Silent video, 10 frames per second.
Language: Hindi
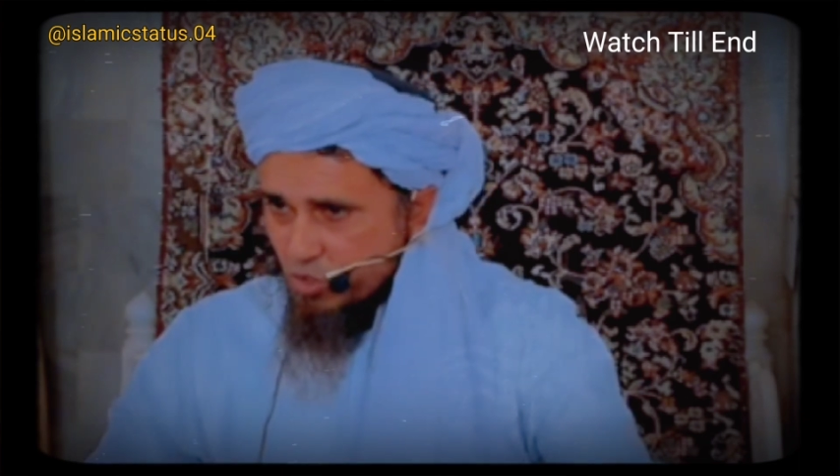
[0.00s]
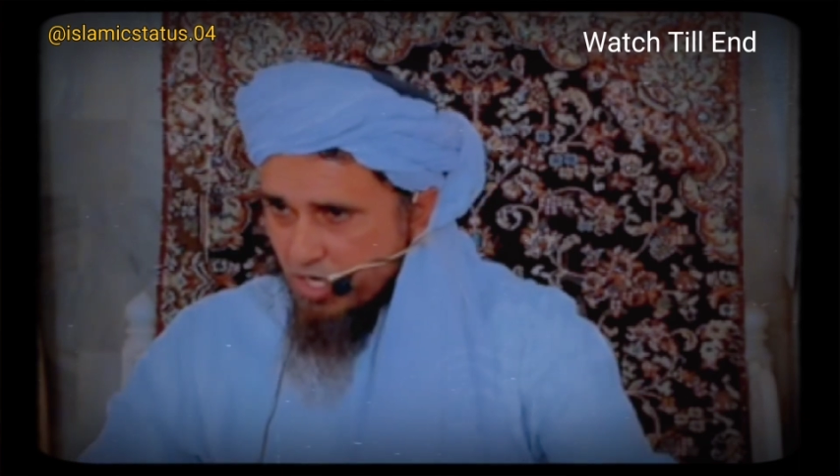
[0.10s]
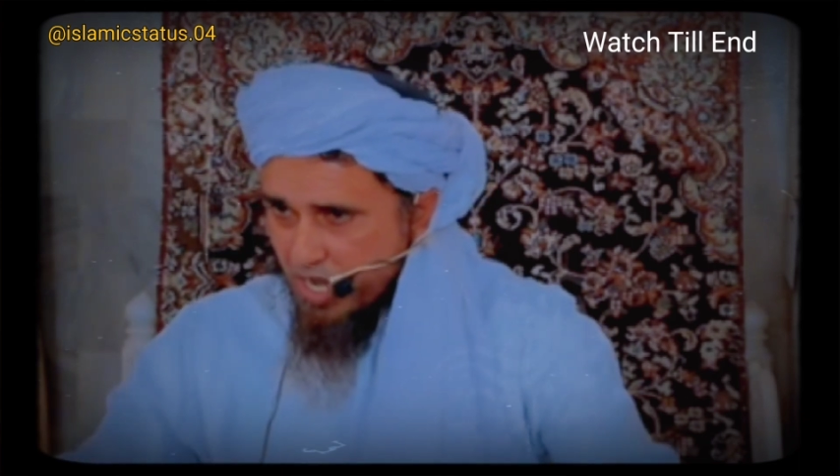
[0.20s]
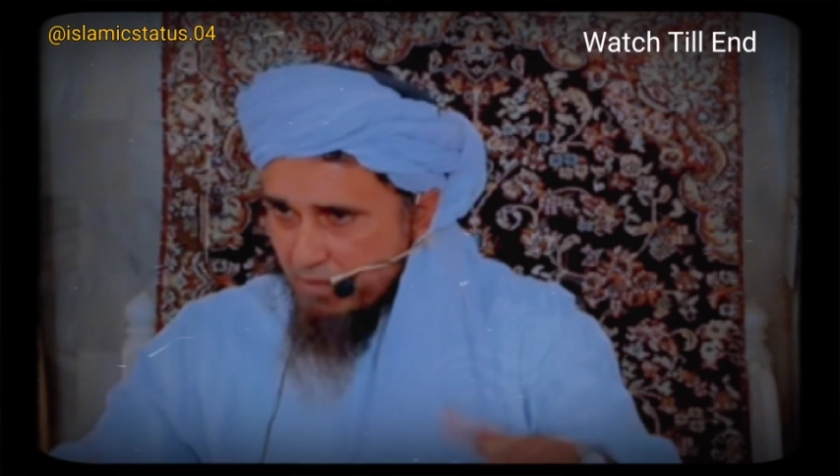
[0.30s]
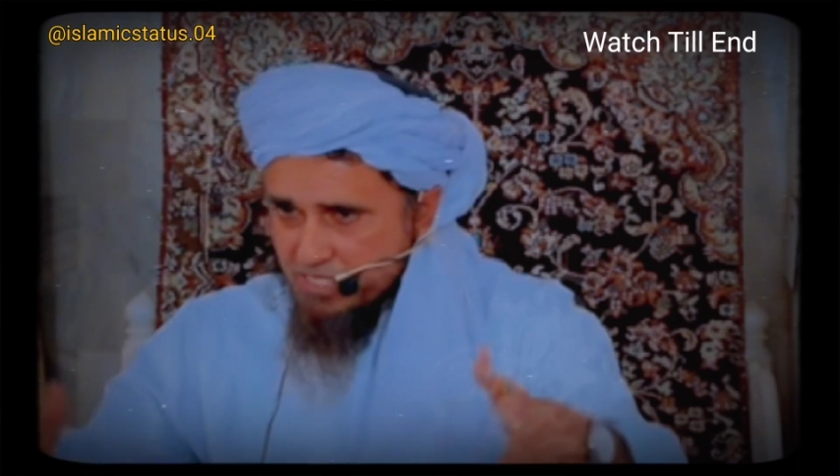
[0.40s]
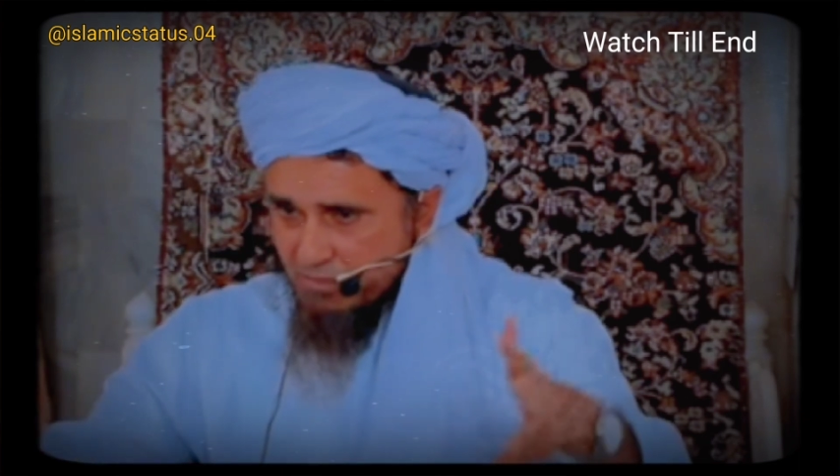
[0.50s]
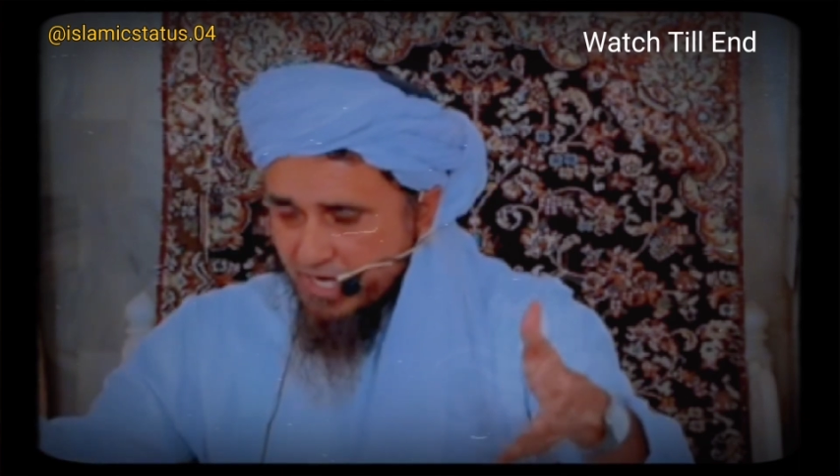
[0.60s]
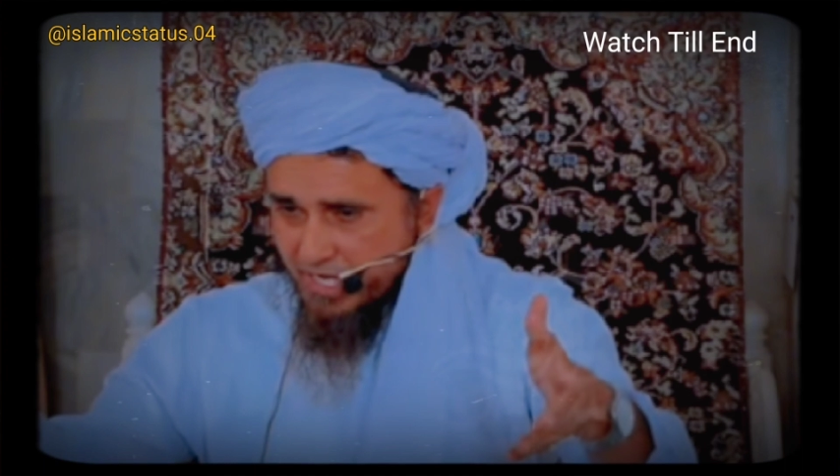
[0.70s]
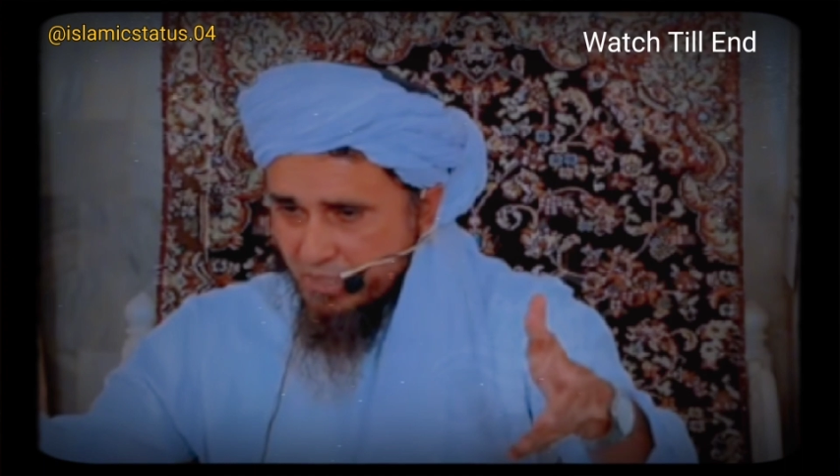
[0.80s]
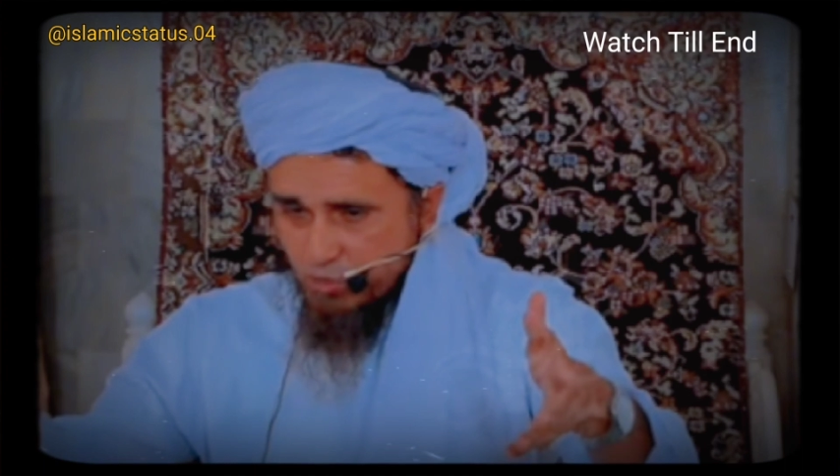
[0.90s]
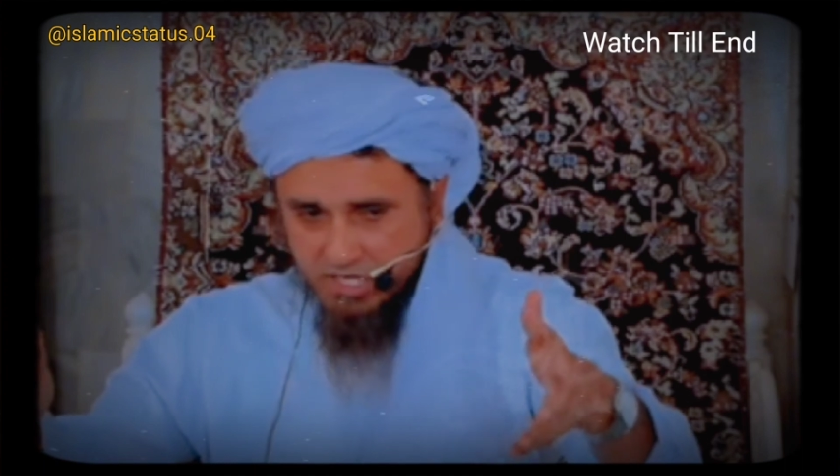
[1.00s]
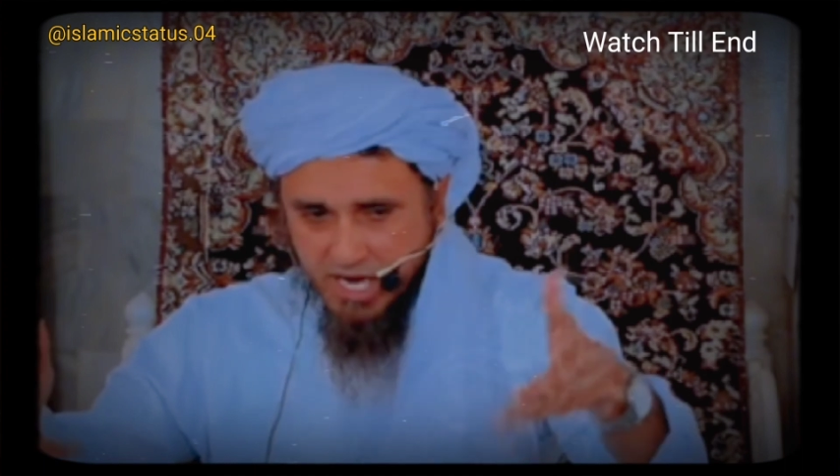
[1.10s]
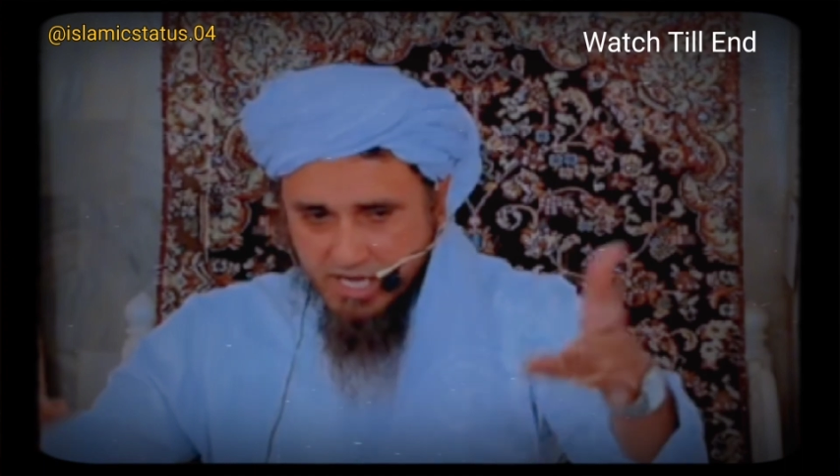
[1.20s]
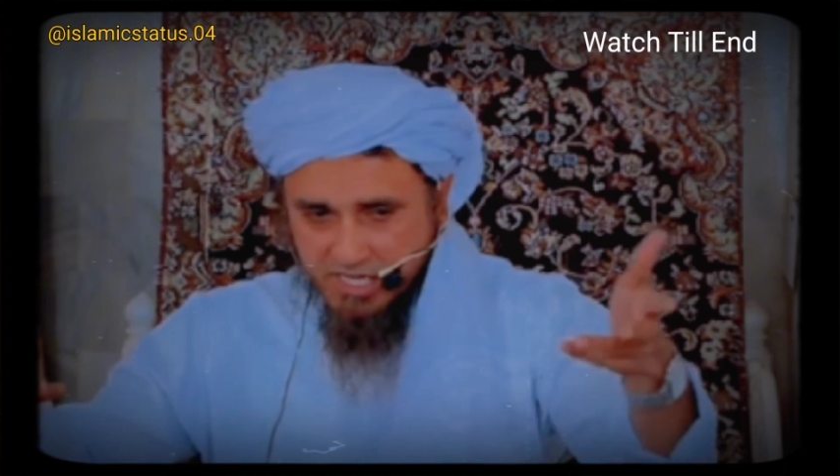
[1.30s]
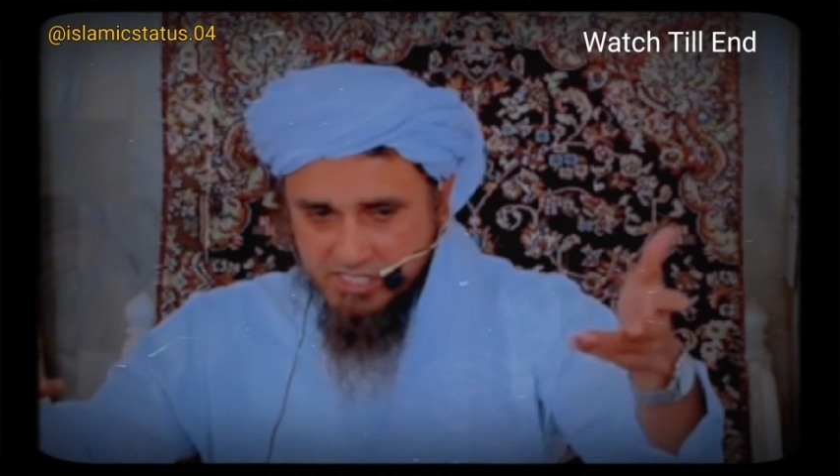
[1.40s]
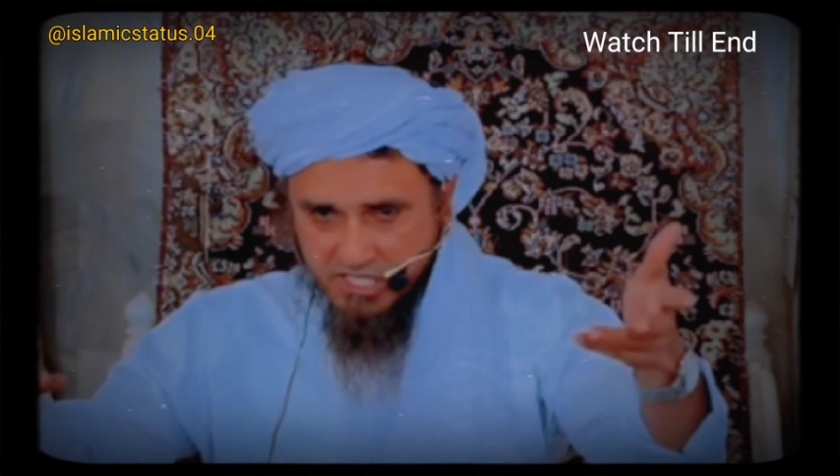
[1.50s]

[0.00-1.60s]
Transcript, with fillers: जो ख़राब ज़माने को क्या